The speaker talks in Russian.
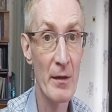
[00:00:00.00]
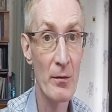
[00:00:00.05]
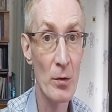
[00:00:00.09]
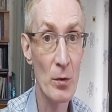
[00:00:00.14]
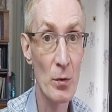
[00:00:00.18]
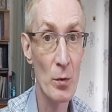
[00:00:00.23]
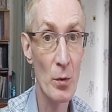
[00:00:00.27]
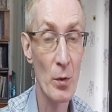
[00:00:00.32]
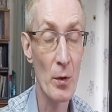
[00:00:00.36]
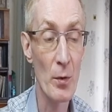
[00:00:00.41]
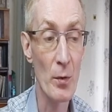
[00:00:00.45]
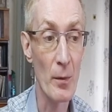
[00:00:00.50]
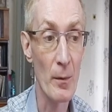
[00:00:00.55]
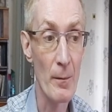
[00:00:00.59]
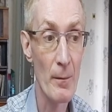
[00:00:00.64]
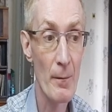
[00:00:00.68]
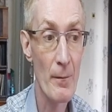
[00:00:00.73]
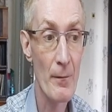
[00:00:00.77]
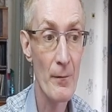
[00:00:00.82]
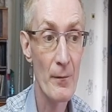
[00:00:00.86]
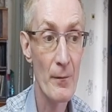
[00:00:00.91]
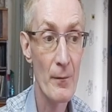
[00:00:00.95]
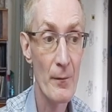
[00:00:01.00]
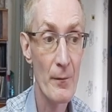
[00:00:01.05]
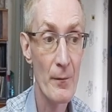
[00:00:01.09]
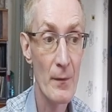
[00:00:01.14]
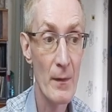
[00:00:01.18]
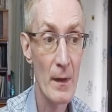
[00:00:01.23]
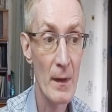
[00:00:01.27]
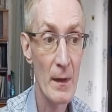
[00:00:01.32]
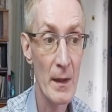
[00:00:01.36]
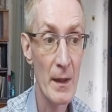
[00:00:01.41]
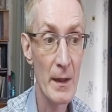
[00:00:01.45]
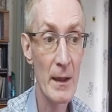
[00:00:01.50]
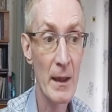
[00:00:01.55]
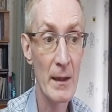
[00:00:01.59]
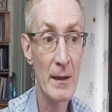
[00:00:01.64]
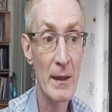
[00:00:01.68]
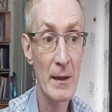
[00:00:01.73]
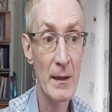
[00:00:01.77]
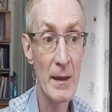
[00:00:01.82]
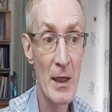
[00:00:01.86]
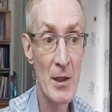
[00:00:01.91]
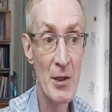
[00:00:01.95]
его долю. И
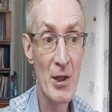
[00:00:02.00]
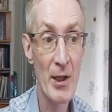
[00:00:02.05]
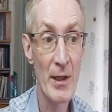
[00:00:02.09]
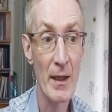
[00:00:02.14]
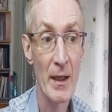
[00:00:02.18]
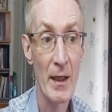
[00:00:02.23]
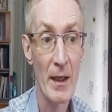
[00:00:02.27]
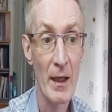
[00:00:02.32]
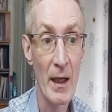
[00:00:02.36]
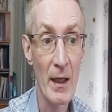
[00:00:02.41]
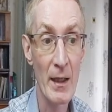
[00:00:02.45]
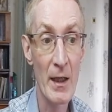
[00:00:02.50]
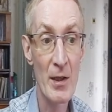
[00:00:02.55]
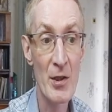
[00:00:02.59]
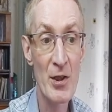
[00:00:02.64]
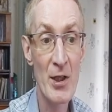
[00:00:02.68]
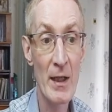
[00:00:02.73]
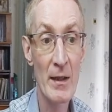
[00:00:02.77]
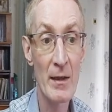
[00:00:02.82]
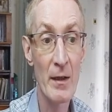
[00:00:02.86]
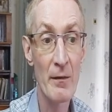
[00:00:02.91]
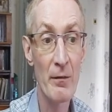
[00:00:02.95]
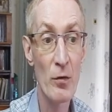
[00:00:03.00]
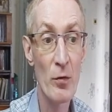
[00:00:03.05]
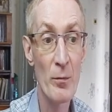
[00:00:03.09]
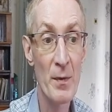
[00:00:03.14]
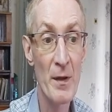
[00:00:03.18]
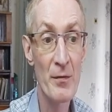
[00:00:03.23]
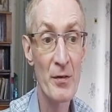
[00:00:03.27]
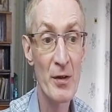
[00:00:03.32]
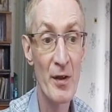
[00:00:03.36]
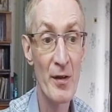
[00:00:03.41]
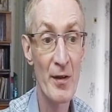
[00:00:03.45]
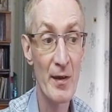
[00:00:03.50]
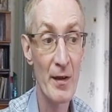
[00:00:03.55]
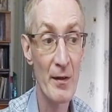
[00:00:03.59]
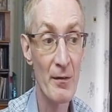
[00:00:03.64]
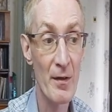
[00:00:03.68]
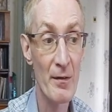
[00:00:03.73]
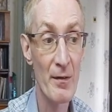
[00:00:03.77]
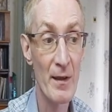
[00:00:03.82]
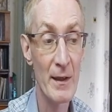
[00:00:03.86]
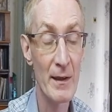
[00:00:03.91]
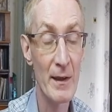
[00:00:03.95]
когда Даша, окончательно влюбившаяся
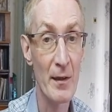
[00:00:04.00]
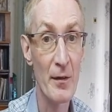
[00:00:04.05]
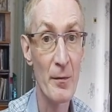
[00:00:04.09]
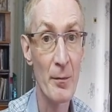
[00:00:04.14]
в Ивана,